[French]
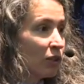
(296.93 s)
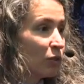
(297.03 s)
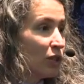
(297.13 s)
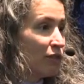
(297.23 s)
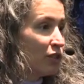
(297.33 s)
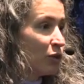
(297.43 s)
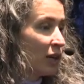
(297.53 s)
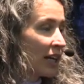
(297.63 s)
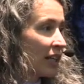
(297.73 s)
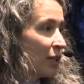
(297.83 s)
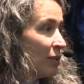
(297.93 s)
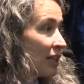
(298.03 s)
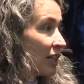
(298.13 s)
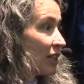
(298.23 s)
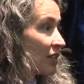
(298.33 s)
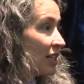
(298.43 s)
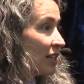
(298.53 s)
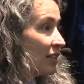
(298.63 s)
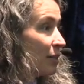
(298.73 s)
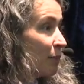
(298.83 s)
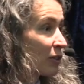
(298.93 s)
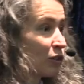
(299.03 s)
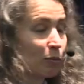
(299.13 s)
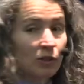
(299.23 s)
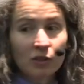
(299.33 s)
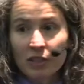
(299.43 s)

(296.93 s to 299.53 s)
aux divisions académiques classiques des départements